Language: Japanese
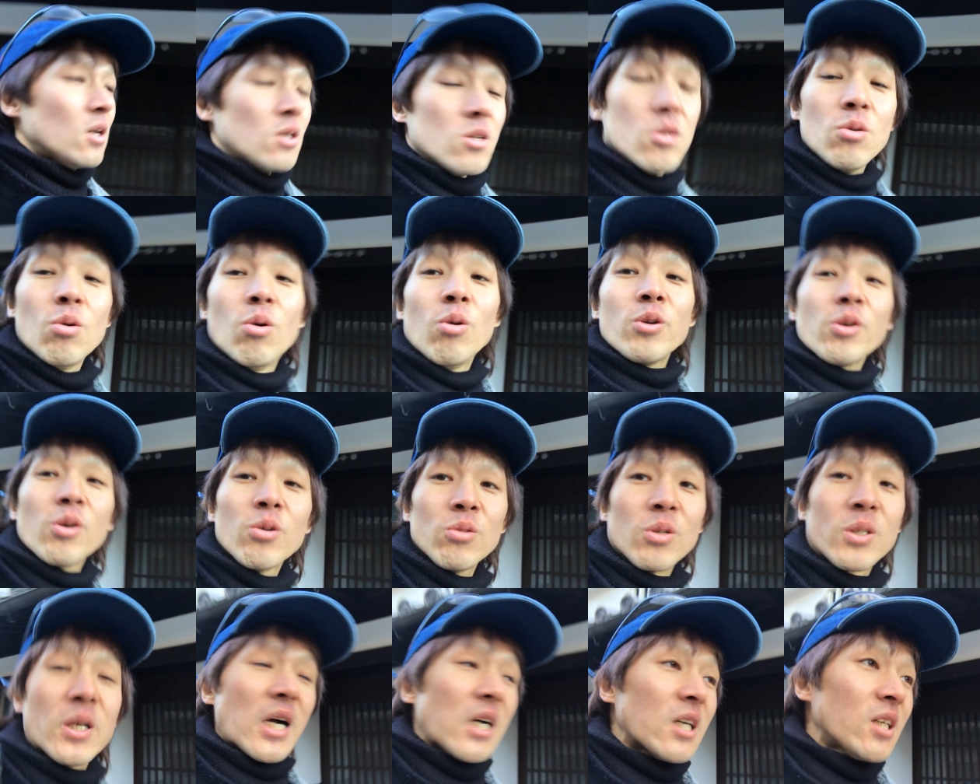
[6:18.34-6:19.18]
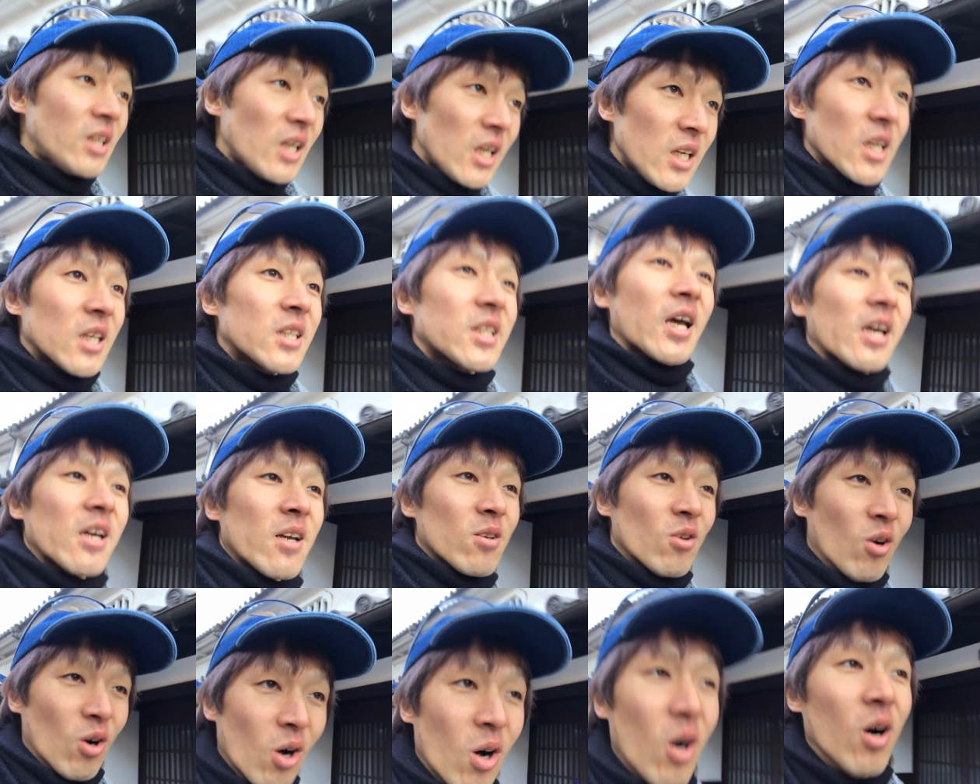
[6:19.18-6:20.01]
容量の関係やったよ
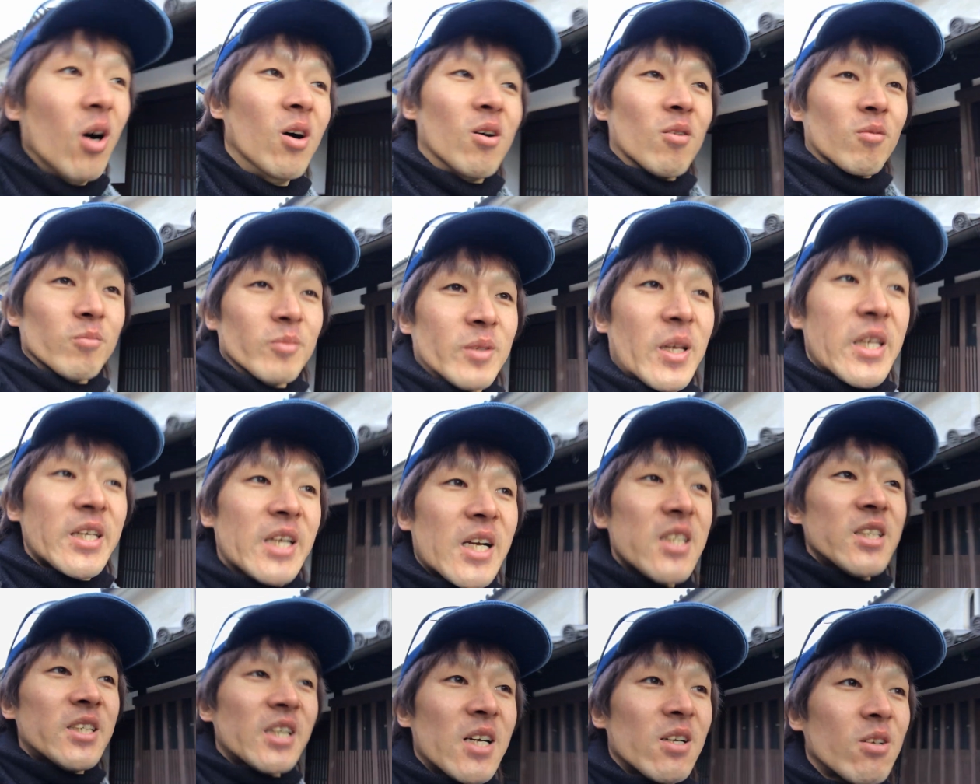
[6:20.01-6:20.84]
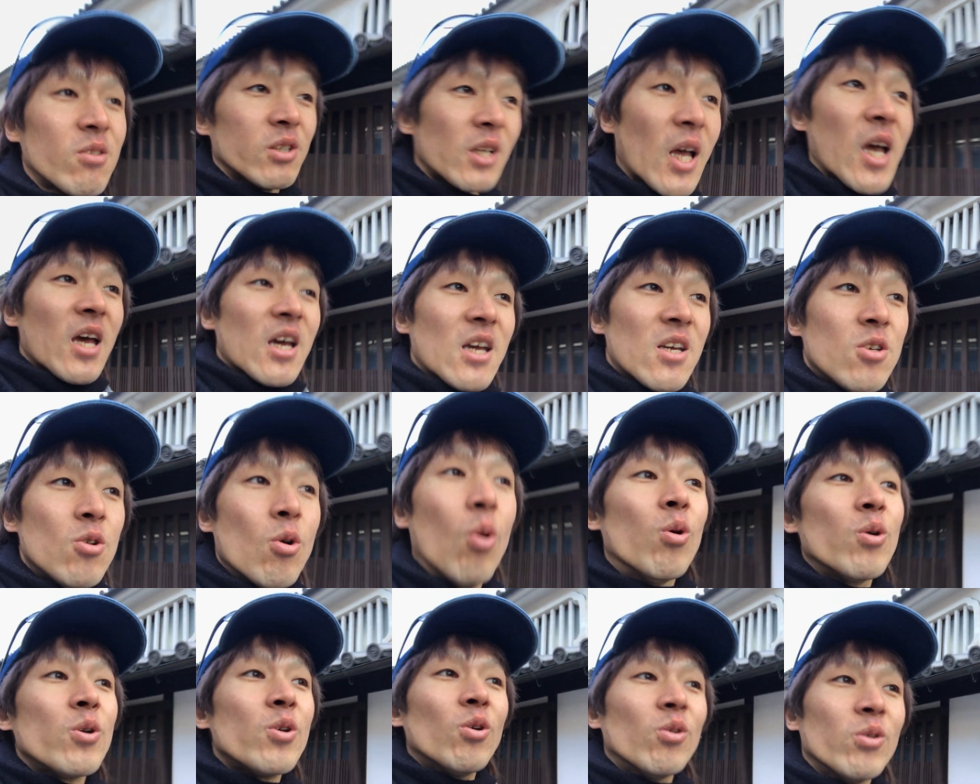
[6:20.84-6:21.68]
値段じゃなくて
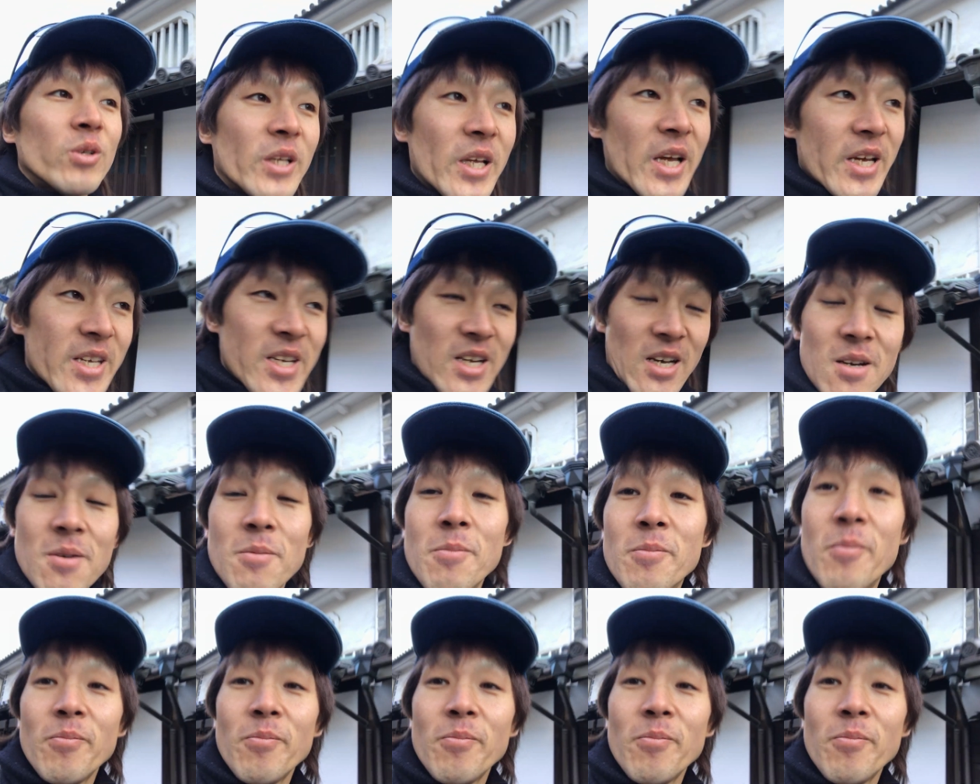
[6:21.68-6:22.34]
容量なんや